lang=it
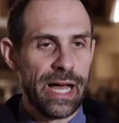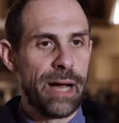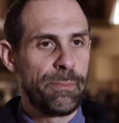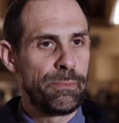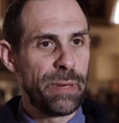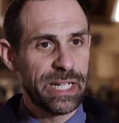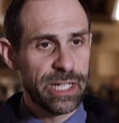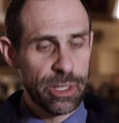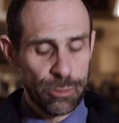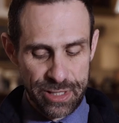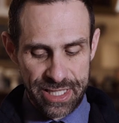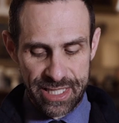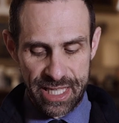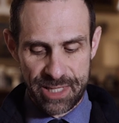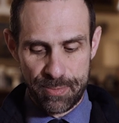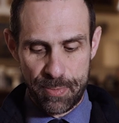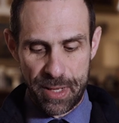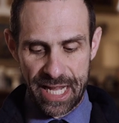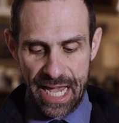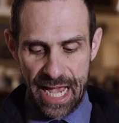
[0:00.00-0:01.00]
A parte questa
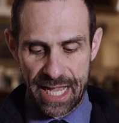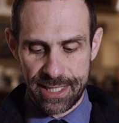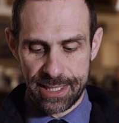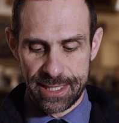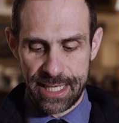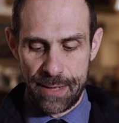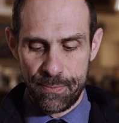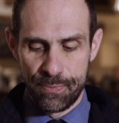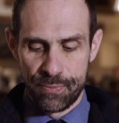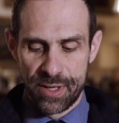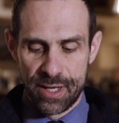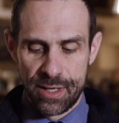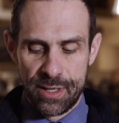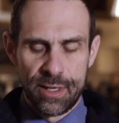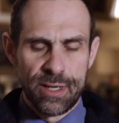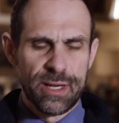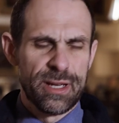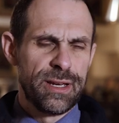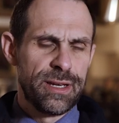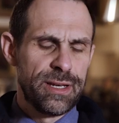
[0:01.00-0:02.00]
esperienza,
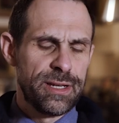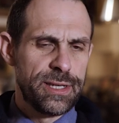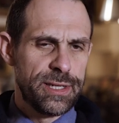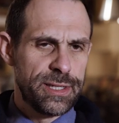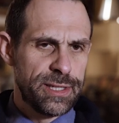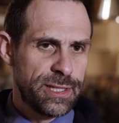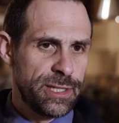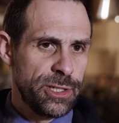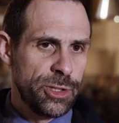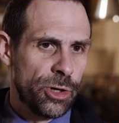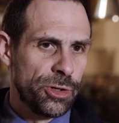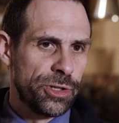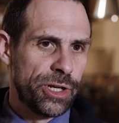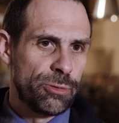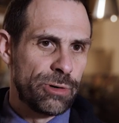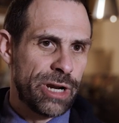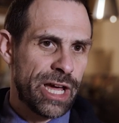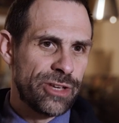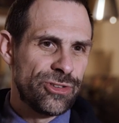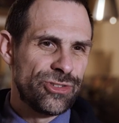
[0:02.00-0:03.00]
si noda
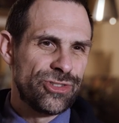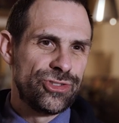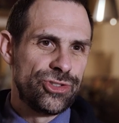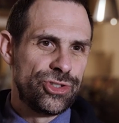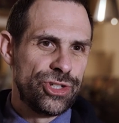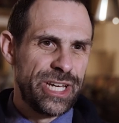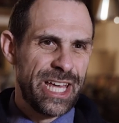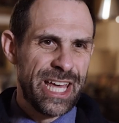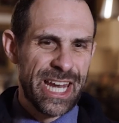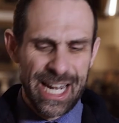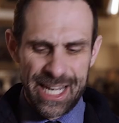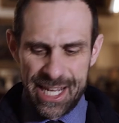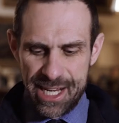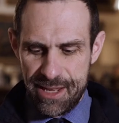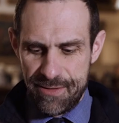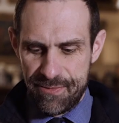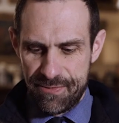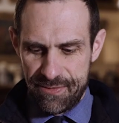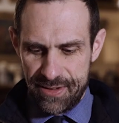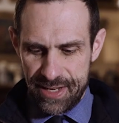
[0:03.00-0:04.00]
una generale
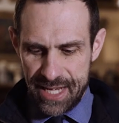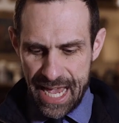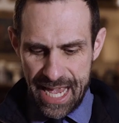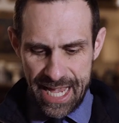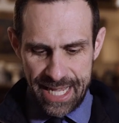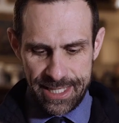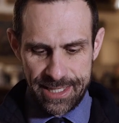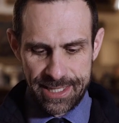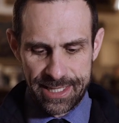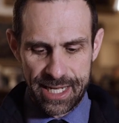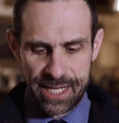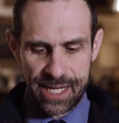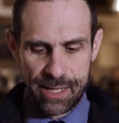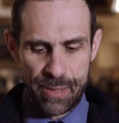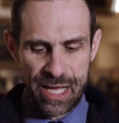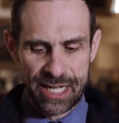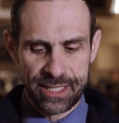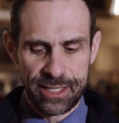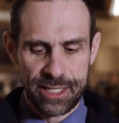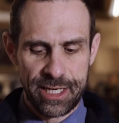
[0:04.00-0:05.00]
diffidenza da
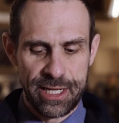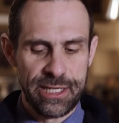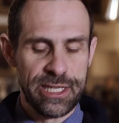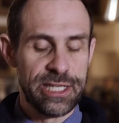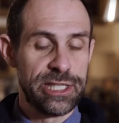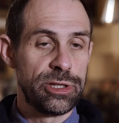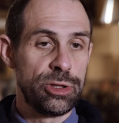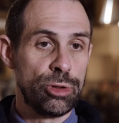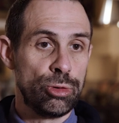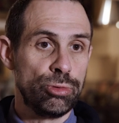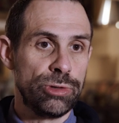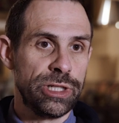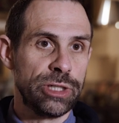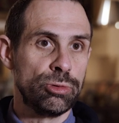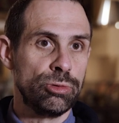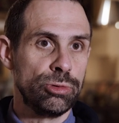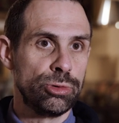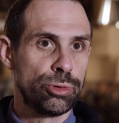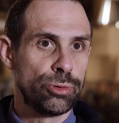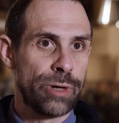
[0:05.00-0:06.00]
parte degli istituti
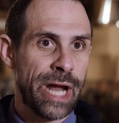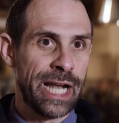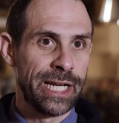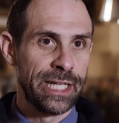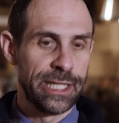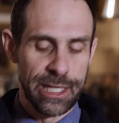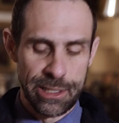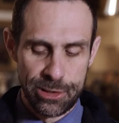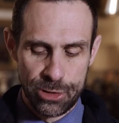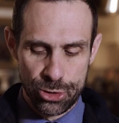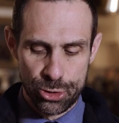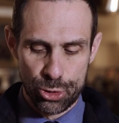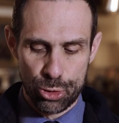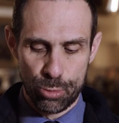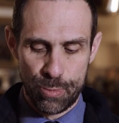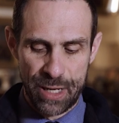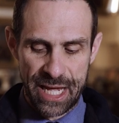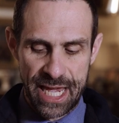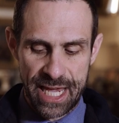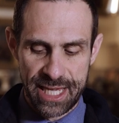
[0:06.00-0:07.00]
culturali del nostro
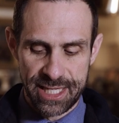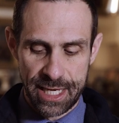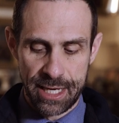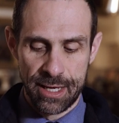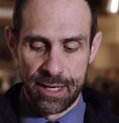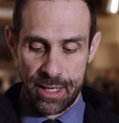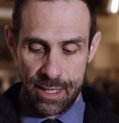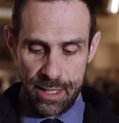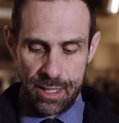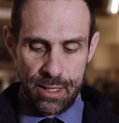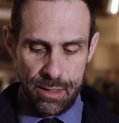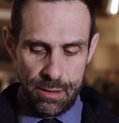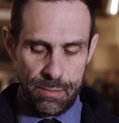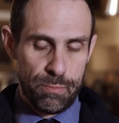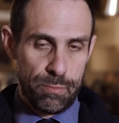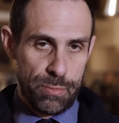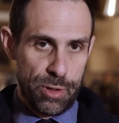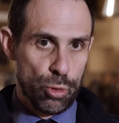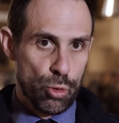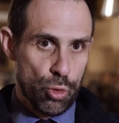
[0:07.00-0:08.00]
paese,
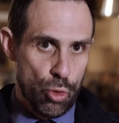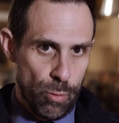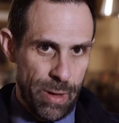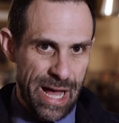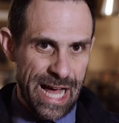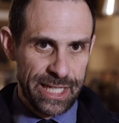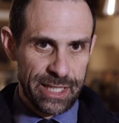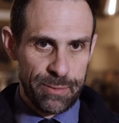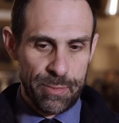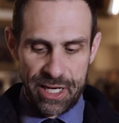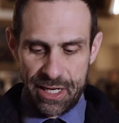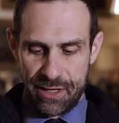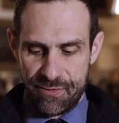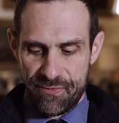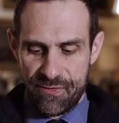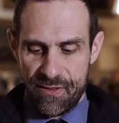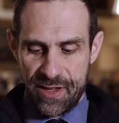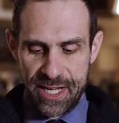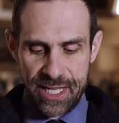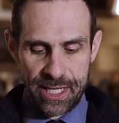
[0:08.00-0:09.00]
preoccupati per il
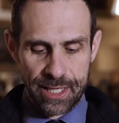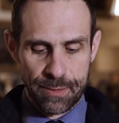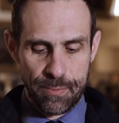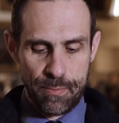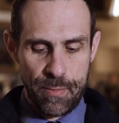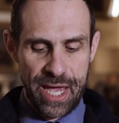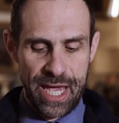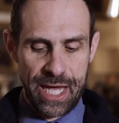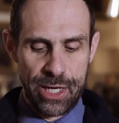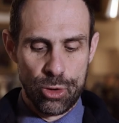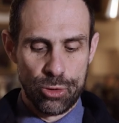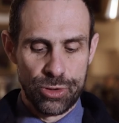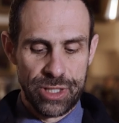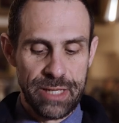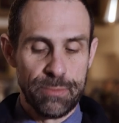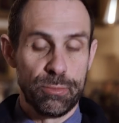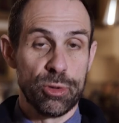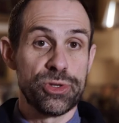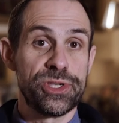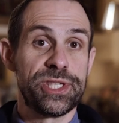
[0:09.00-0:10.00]
venir meno
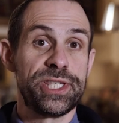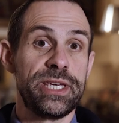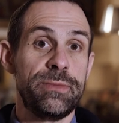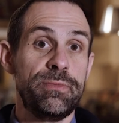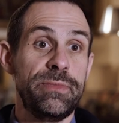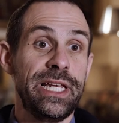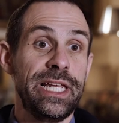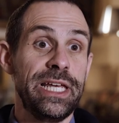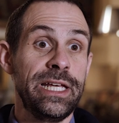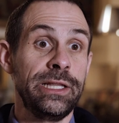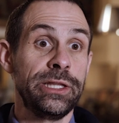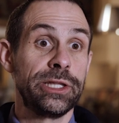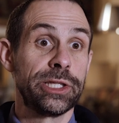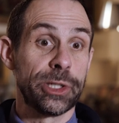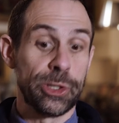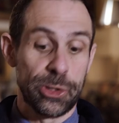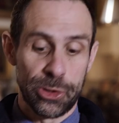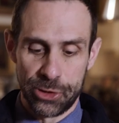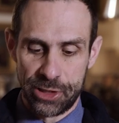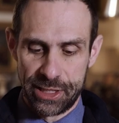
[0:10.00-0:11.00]
di possibili
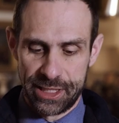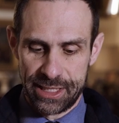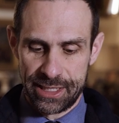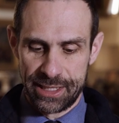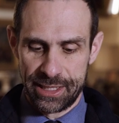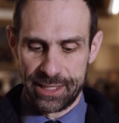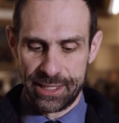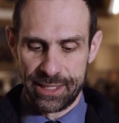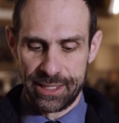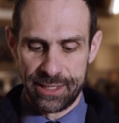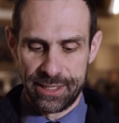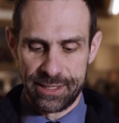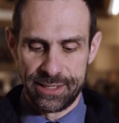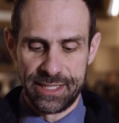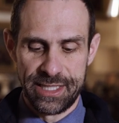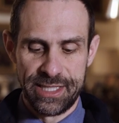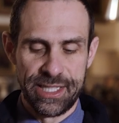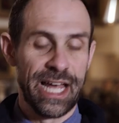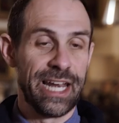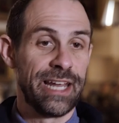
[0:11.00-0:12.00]
introiti
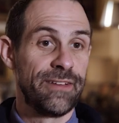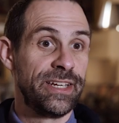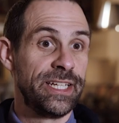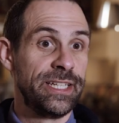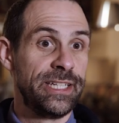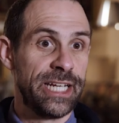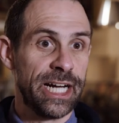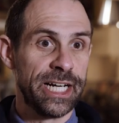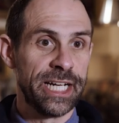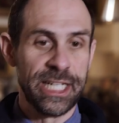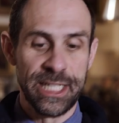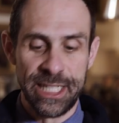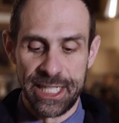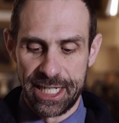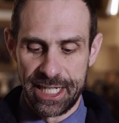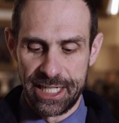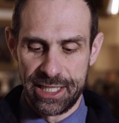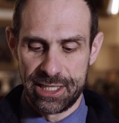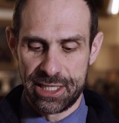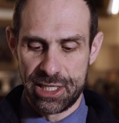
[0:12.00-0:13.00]
dalla vendita dei
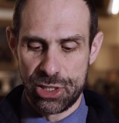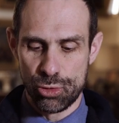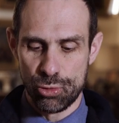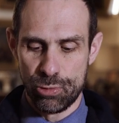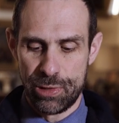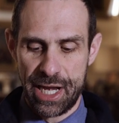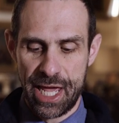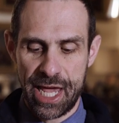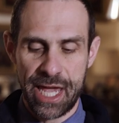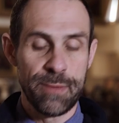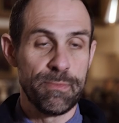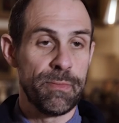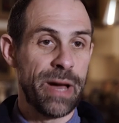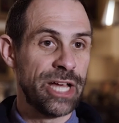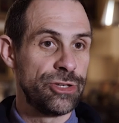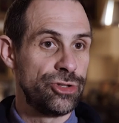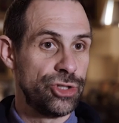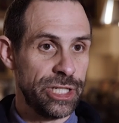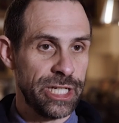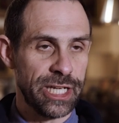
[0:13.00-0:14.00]
diritti sulle
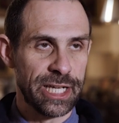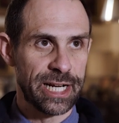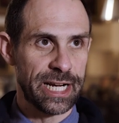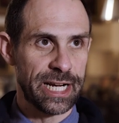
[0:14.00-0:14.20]
immagini in